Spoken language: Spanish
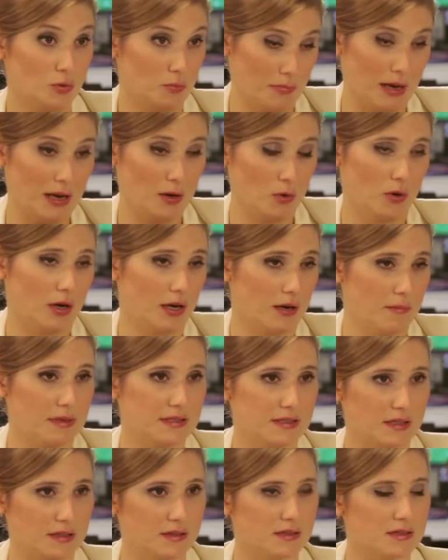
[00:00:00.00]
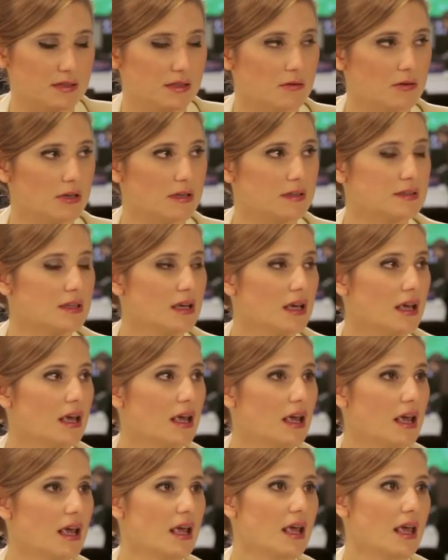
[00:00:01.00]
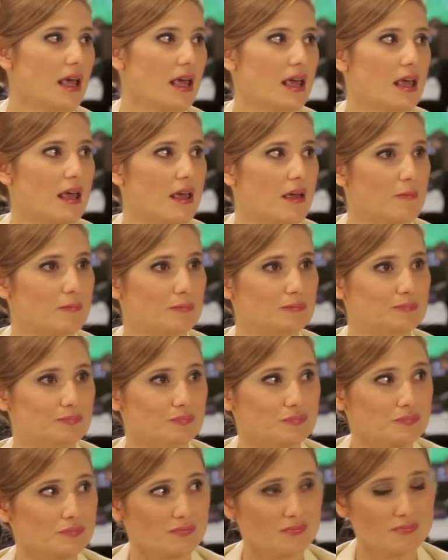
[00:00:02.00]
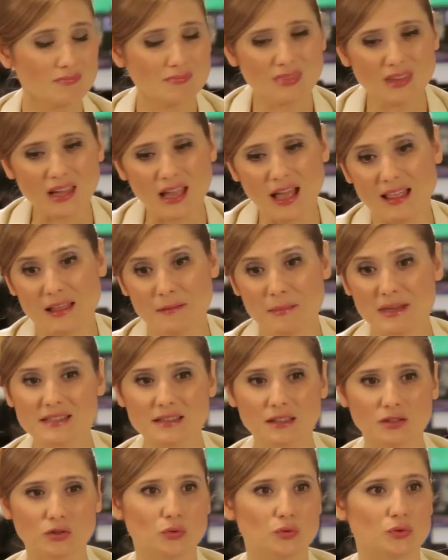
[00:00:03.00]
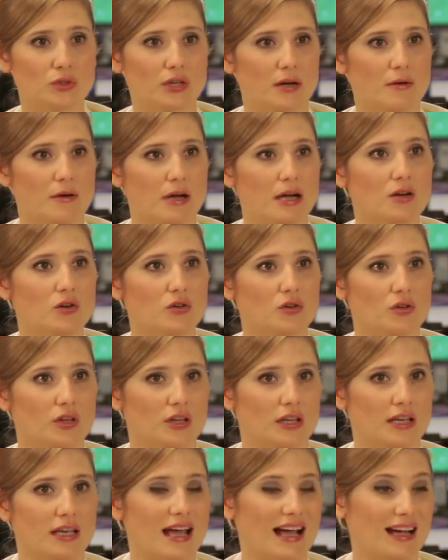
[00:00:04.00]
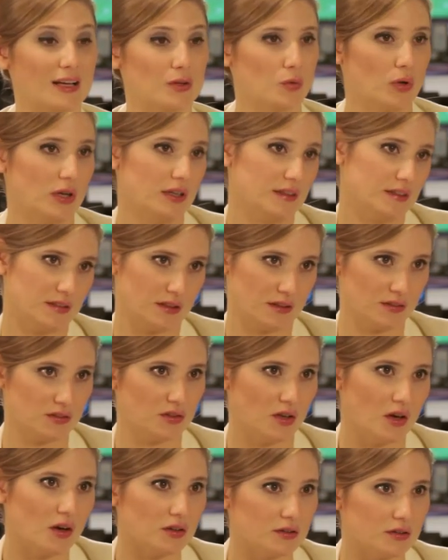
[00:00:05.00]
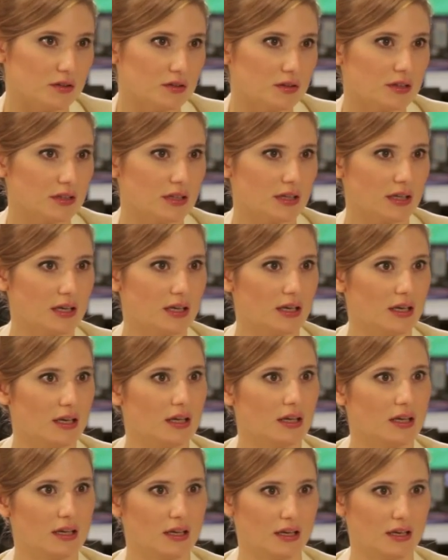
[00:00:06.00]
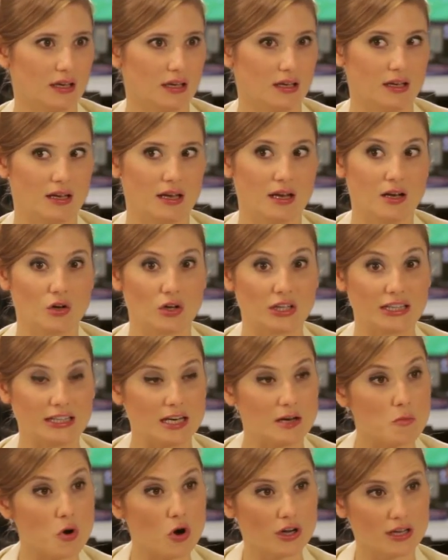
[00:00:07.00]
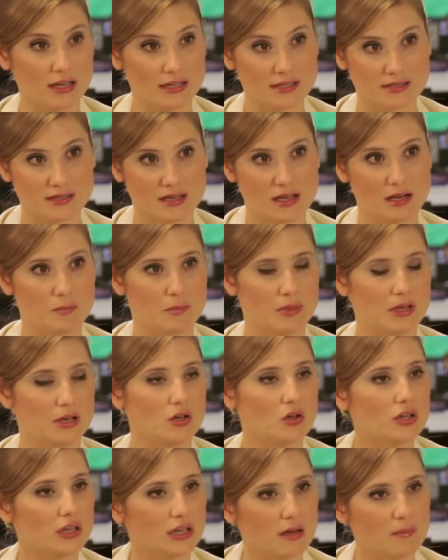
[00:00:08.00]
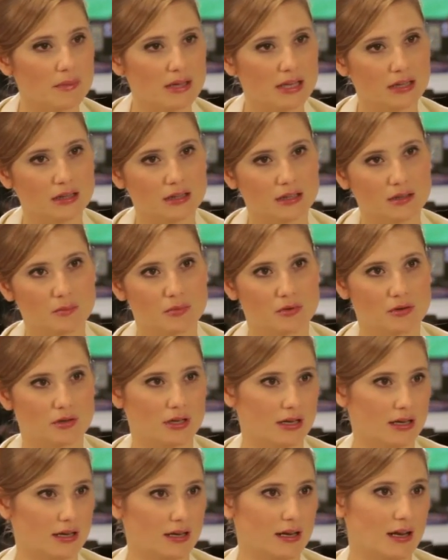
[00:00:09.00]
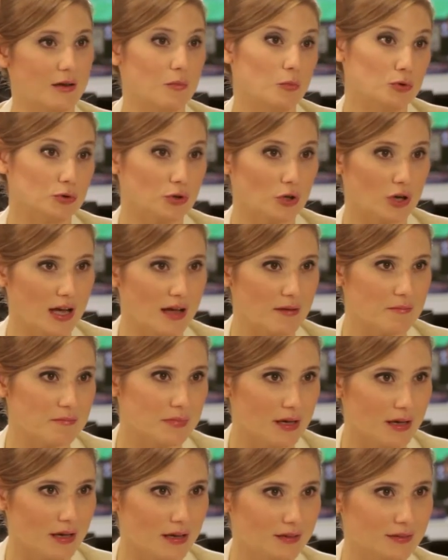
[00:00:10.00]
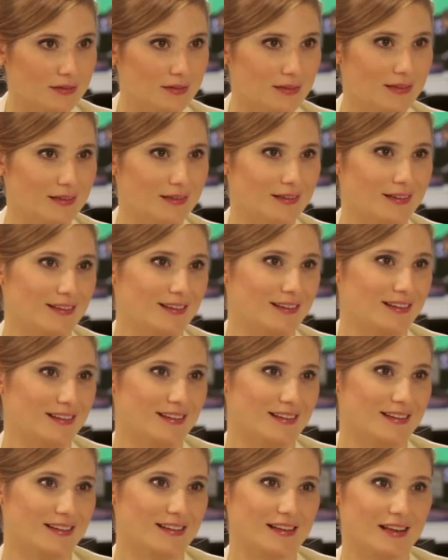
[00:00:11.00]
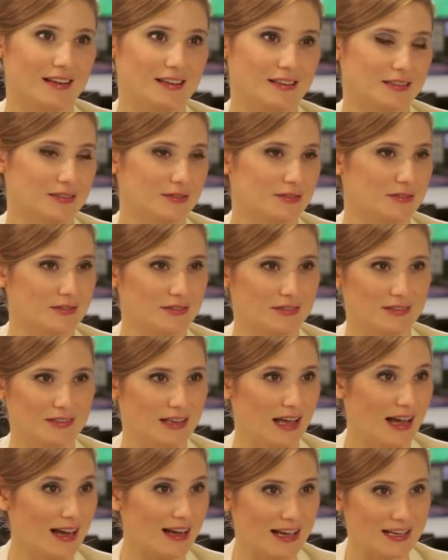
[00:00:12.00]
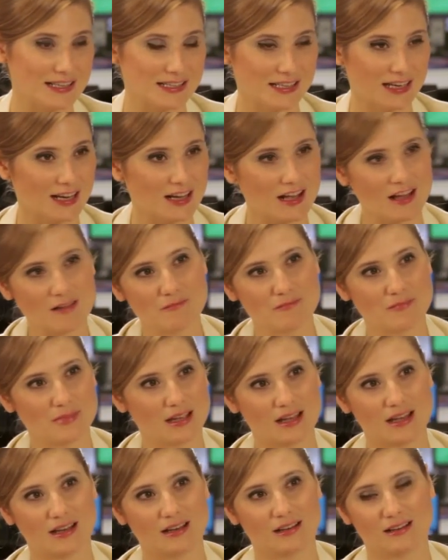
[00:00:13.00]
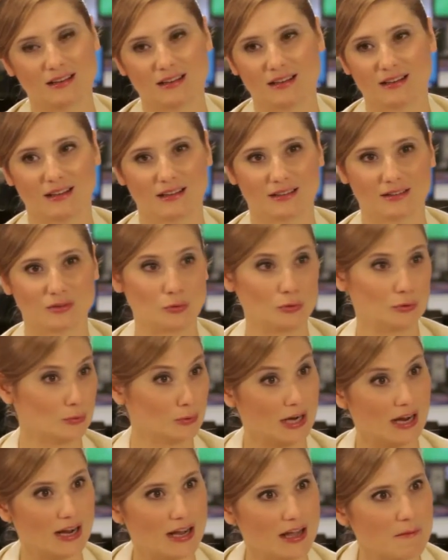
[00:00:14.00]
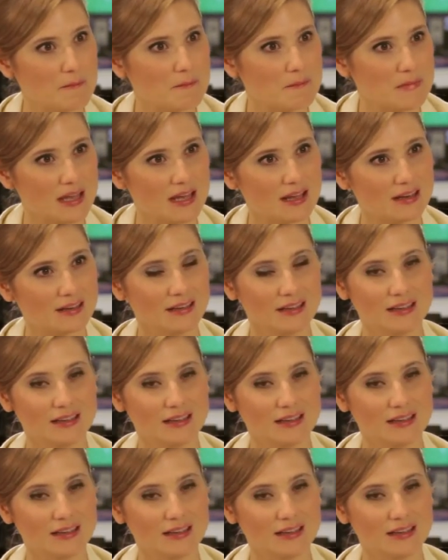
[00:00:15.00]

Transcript: más lugares más accesibles. Em, además hay todo un trabajo de actualización que eh, es lo que tenemos que hacer periódicamente porque el mundo cambia, y las, las, calles cambian, las culturas cambian